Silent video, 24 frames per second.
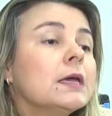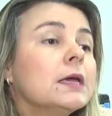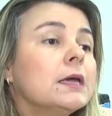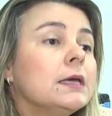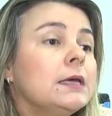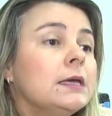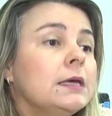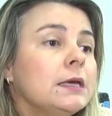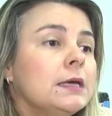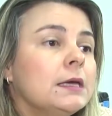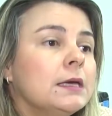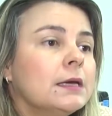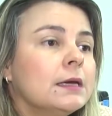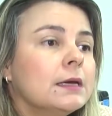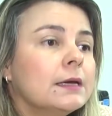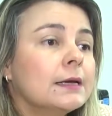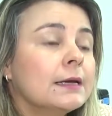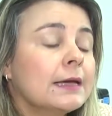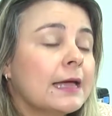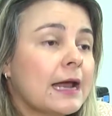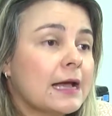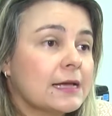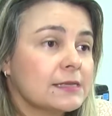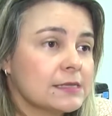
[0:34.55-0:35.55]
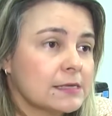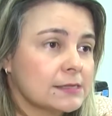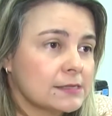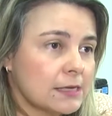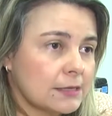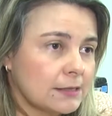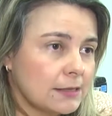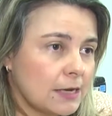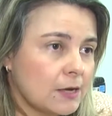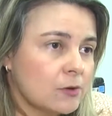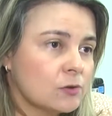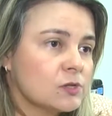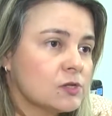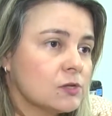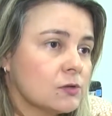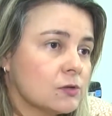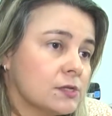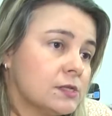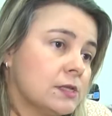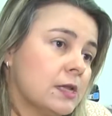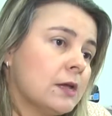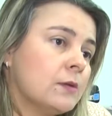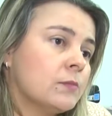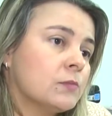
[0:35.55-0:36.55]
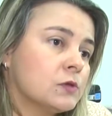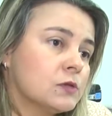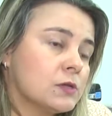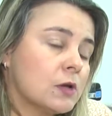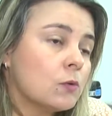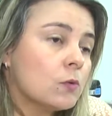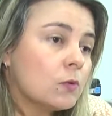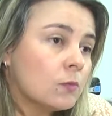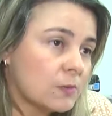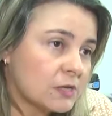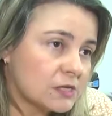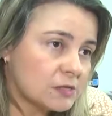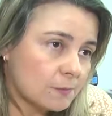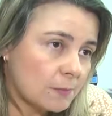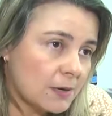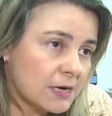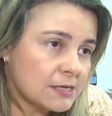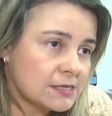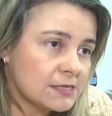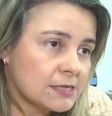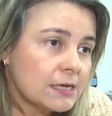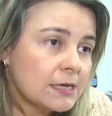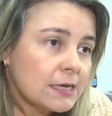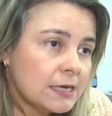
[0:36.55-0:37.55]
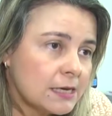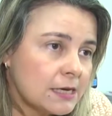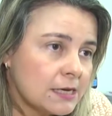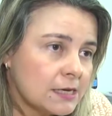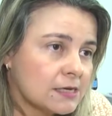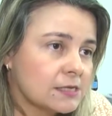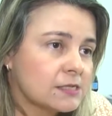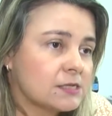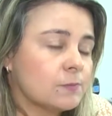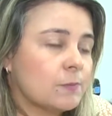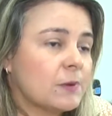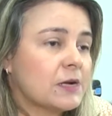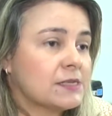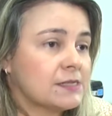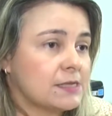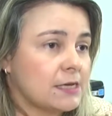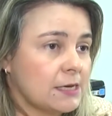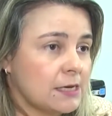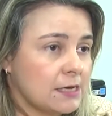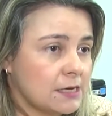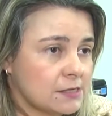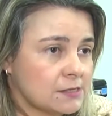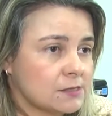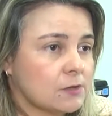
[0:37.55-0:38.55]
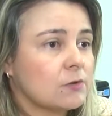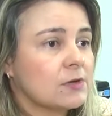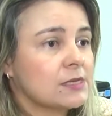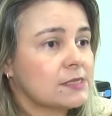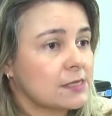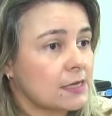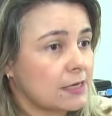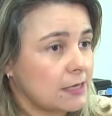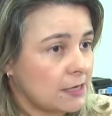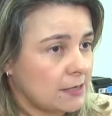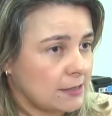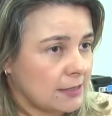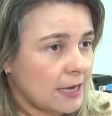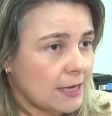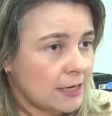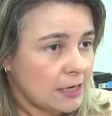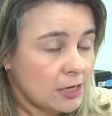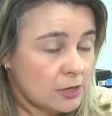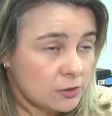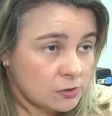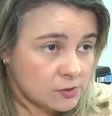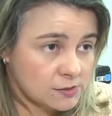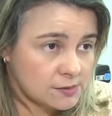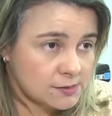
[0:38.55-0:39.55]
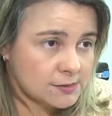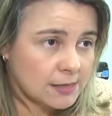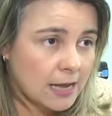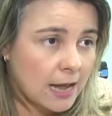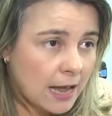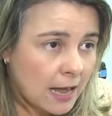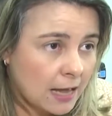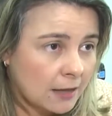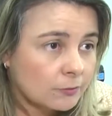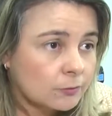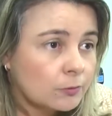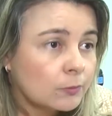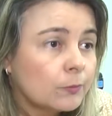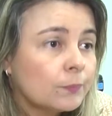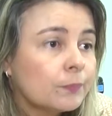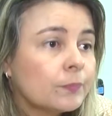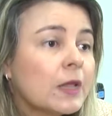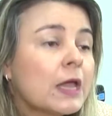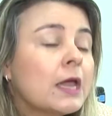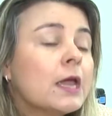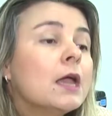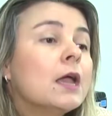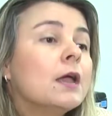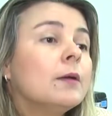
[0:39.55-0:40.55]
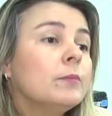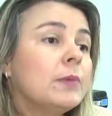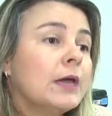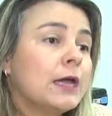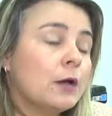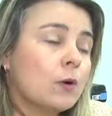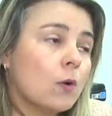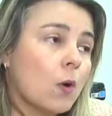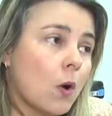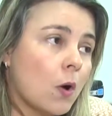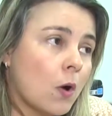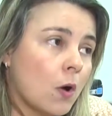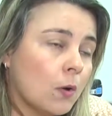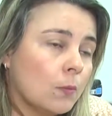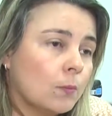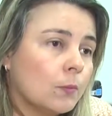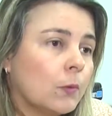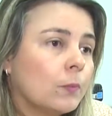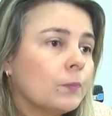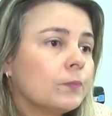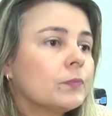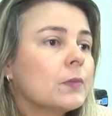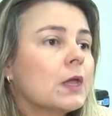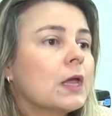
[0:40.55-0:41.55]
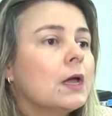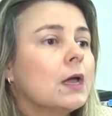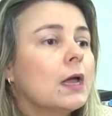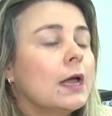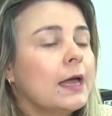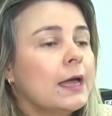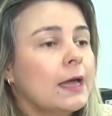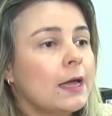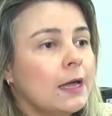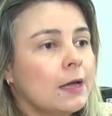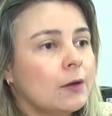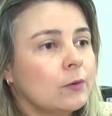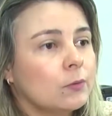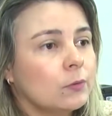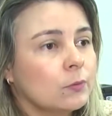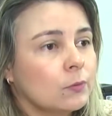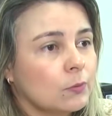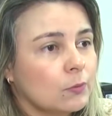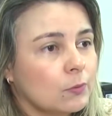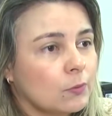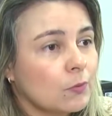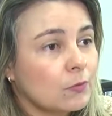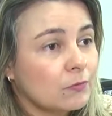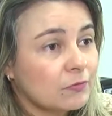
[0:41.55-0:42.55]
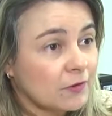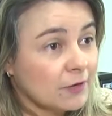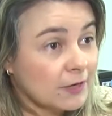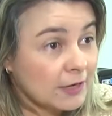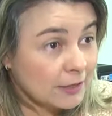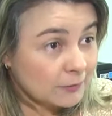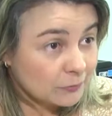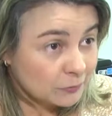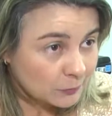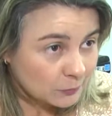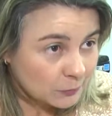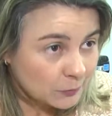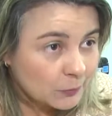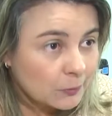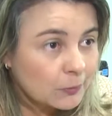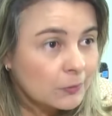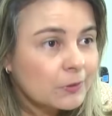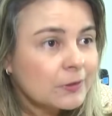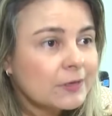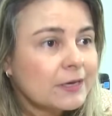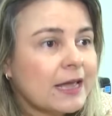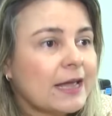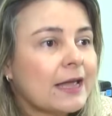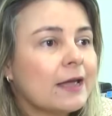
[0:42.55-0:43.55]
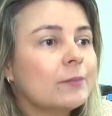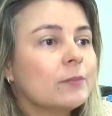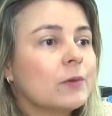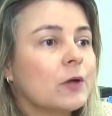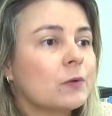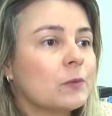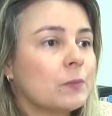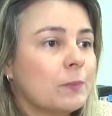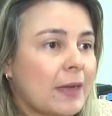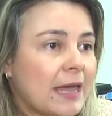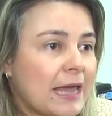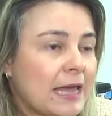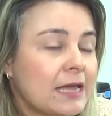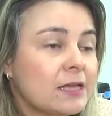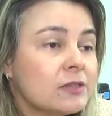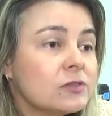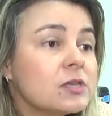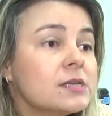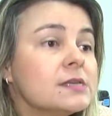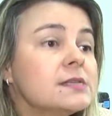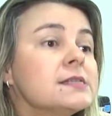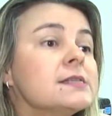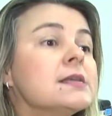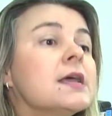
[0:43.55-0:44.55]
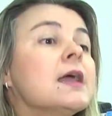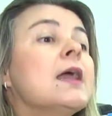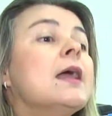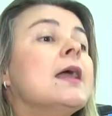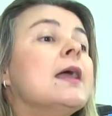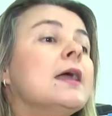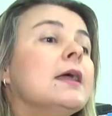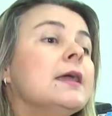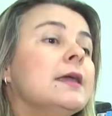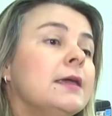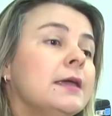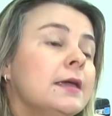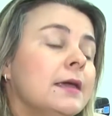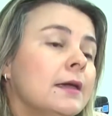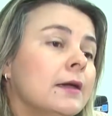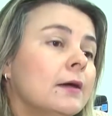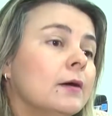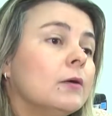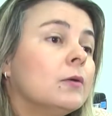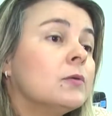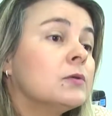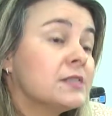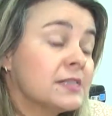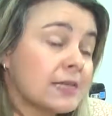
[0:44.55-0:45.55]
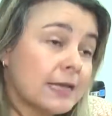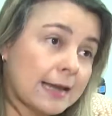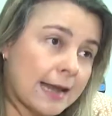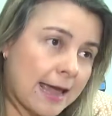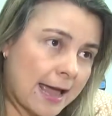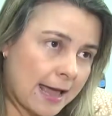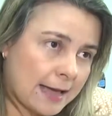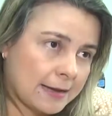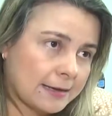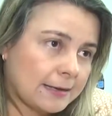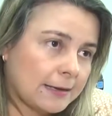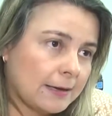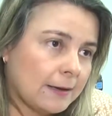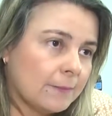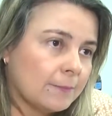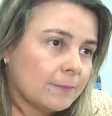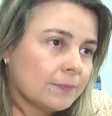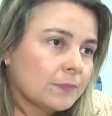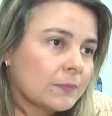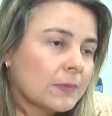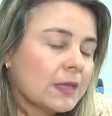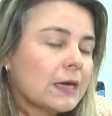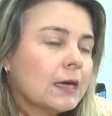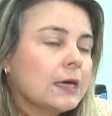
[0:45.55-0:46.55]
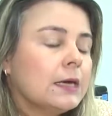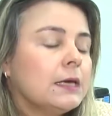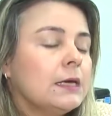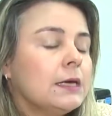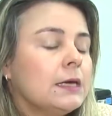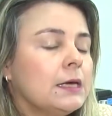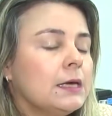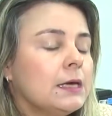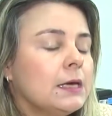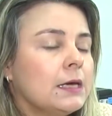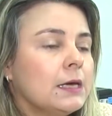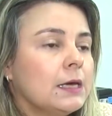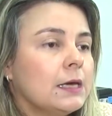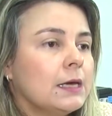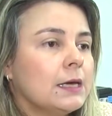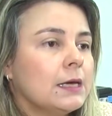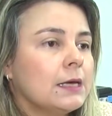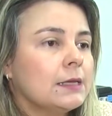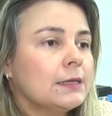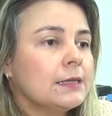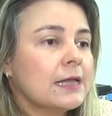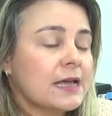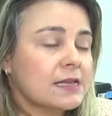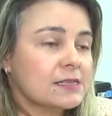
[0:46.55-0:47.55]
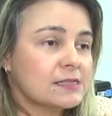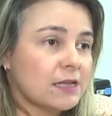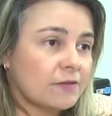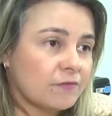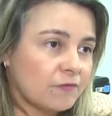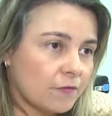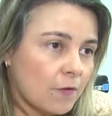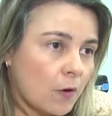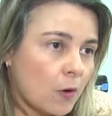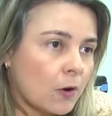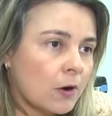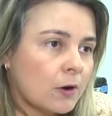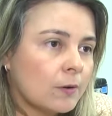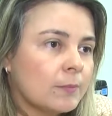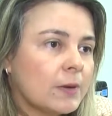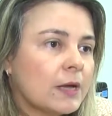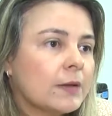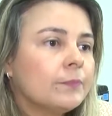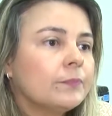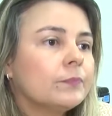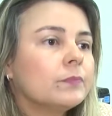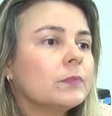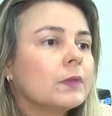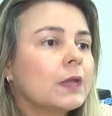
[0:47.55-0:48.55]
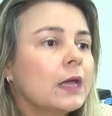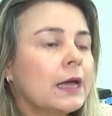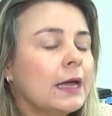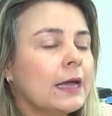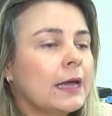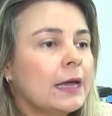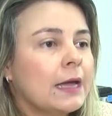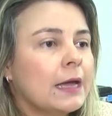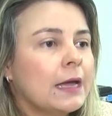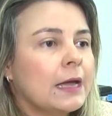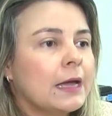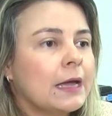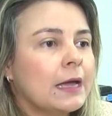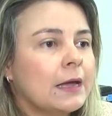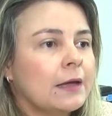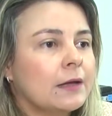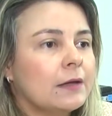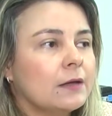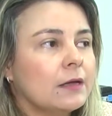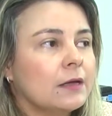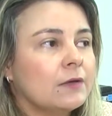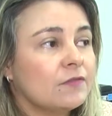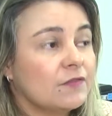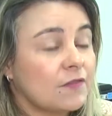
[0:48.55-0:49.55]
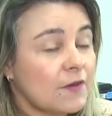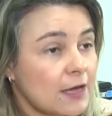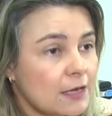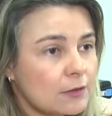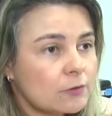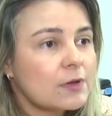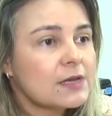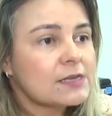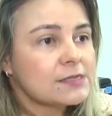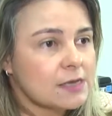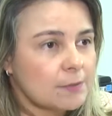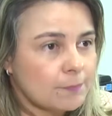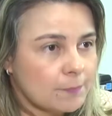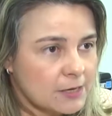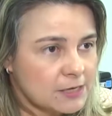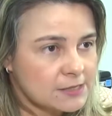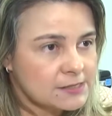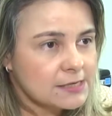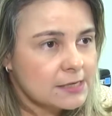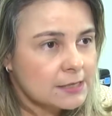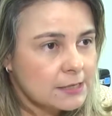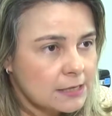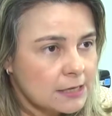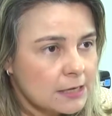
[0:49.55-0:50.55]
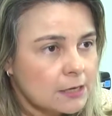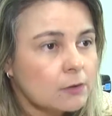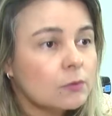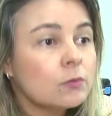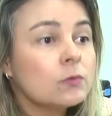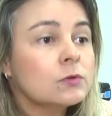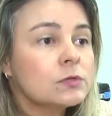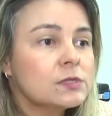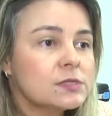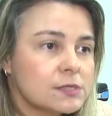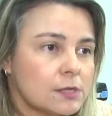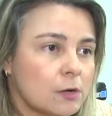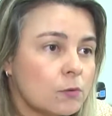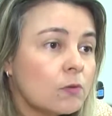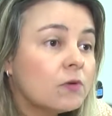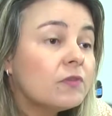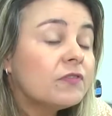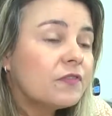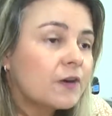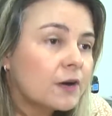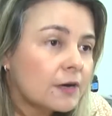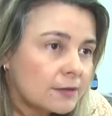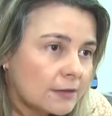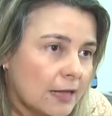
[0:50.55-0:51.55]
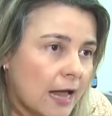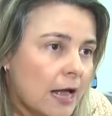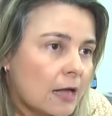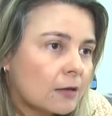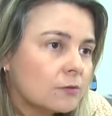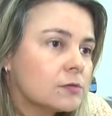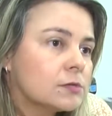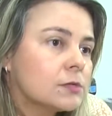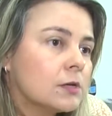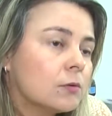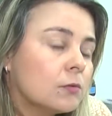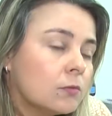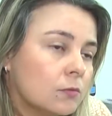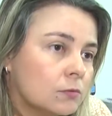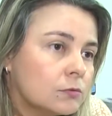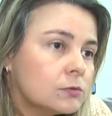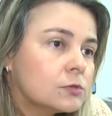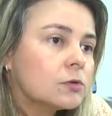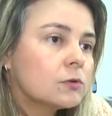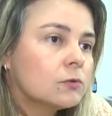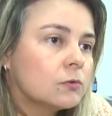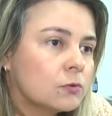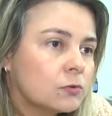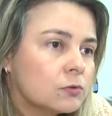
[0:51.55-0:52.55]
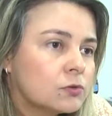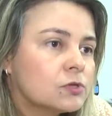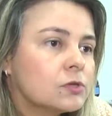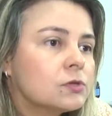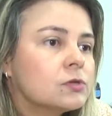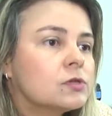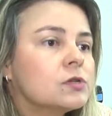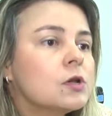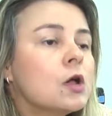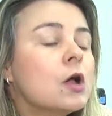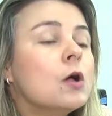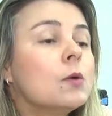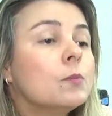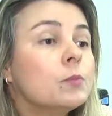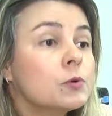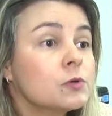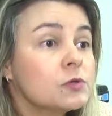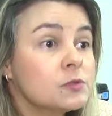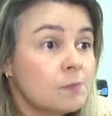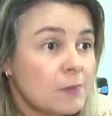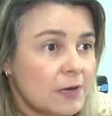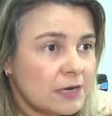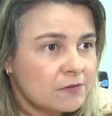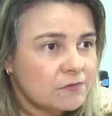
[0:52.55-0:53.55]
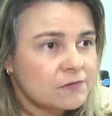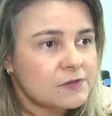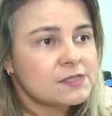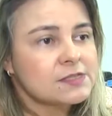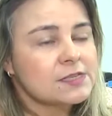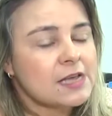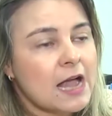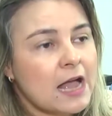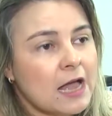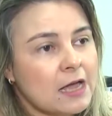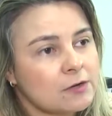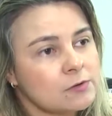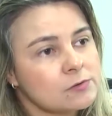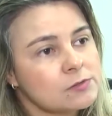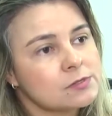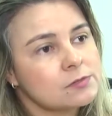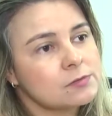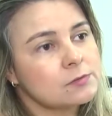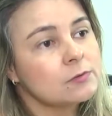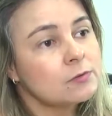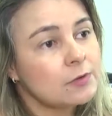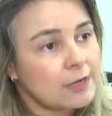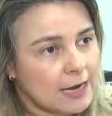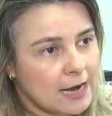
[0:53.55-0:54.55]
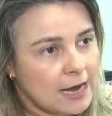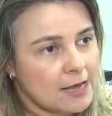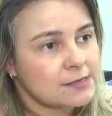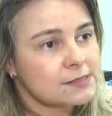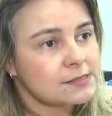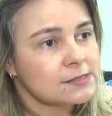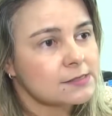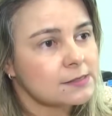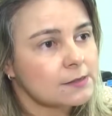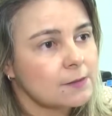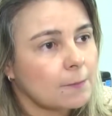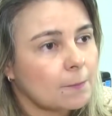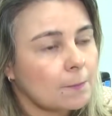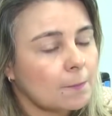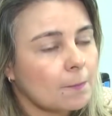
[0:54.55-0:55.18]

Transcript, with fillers: E graças a Deus nós temos algumas parcerias, parcerias com a Secretaria de Estado, bem como é, o governador, né, Mauro Mendes, e o Senac. E dessa forma é, é feita essa parceria, onde são ofertados alguns cursos para os beneficiários do CRAS.